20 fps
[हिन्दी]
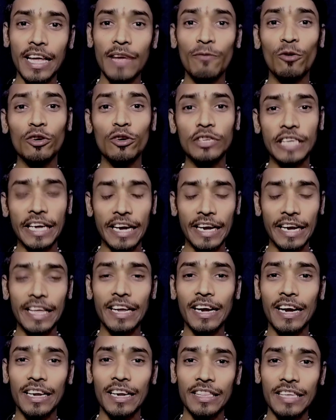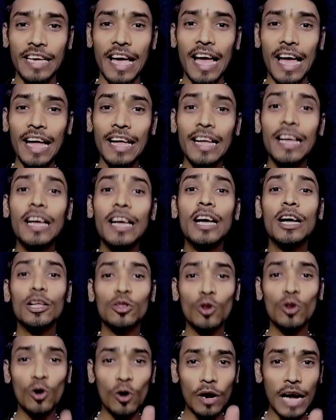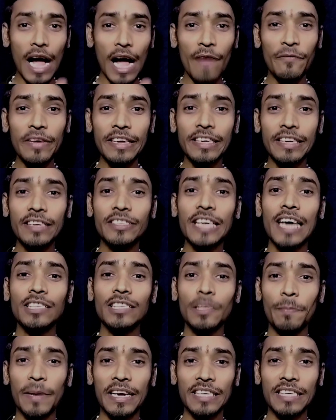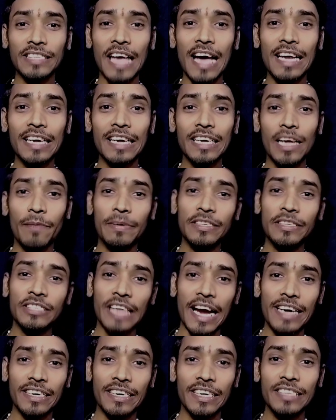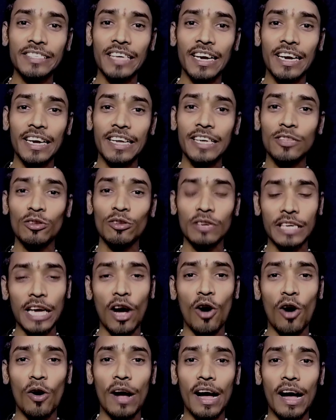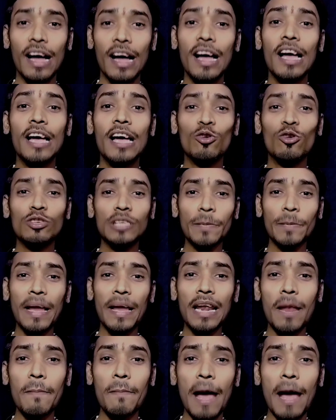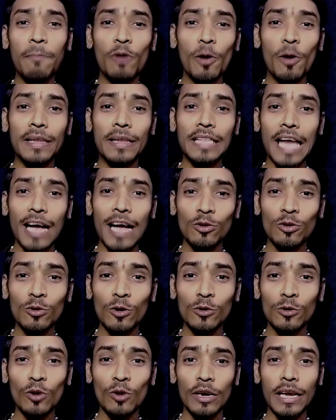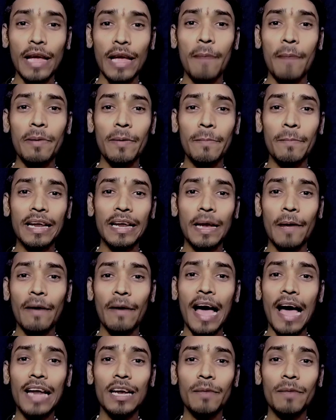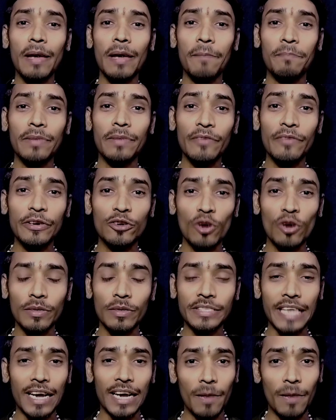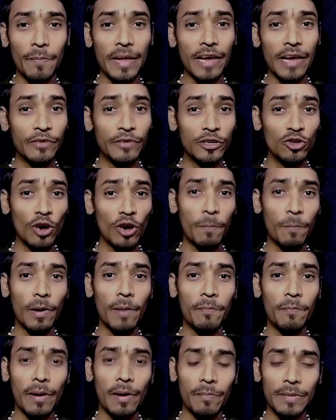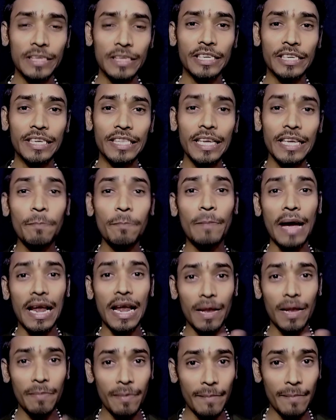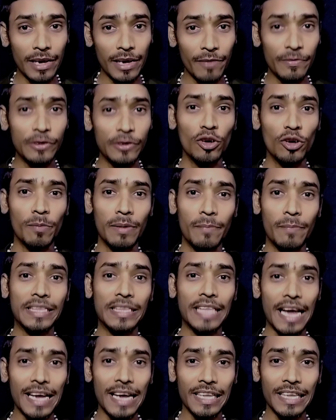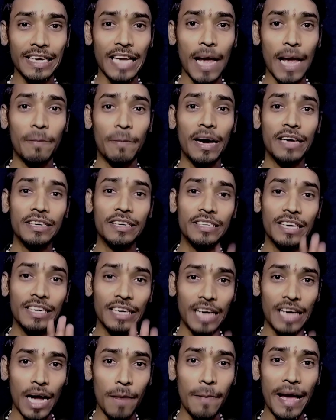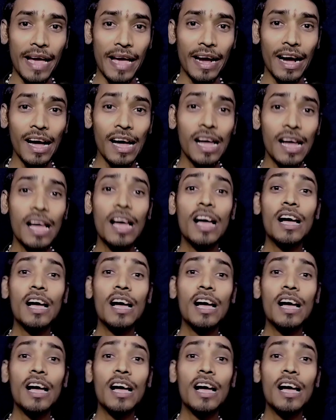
है वो डिक्लेयर कर दिया है तो काफ़ी छात्र परेशान है कि अभी साइट नहीं चल रही है तो क्या होगा उससे पहले मैं आपको बता दूं दोस्तों कि अभी मैंने हाल ही में अपनी वीडियो चैनल पे एक वीडियो पब्लिश की थी पहले भी मैंने वीडियो में बताया था कि आपका रिजल्ट कब आएगा